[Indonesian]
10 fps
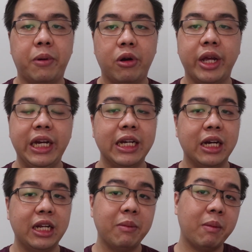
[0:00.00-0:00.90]
Pro ini
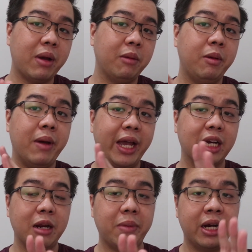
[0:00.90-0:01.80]
dan dia memang lebih
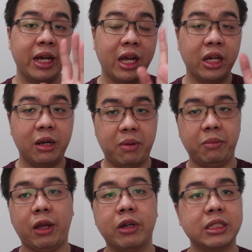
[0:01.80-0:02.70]
baik daripada yang
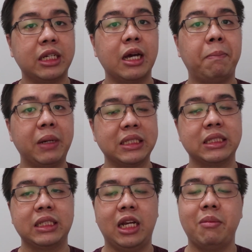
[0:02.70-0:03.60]
earphone TWS 3
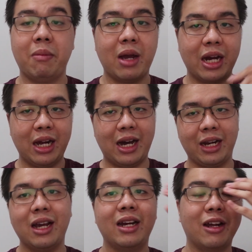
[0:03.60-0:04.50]
Plus. Jadi memang ada
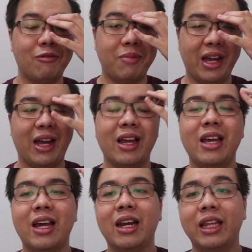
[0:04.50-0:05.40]
harga ada rupa ya.
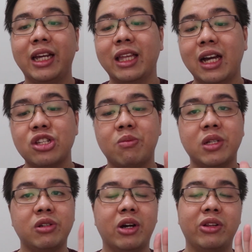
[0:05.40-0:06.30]
Nanti kita akan
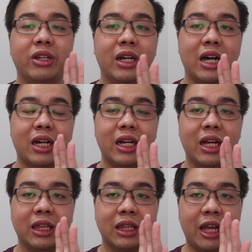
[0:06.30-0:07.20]
coba juga untuk dengarkan
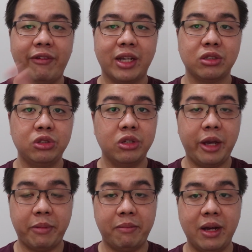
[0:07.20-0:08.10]
yang TWS 7
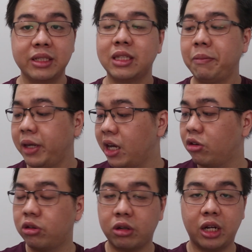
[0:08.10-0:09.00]
Bass tapi yang
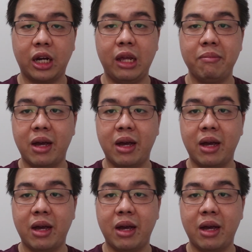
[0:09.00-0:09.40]
untuk 5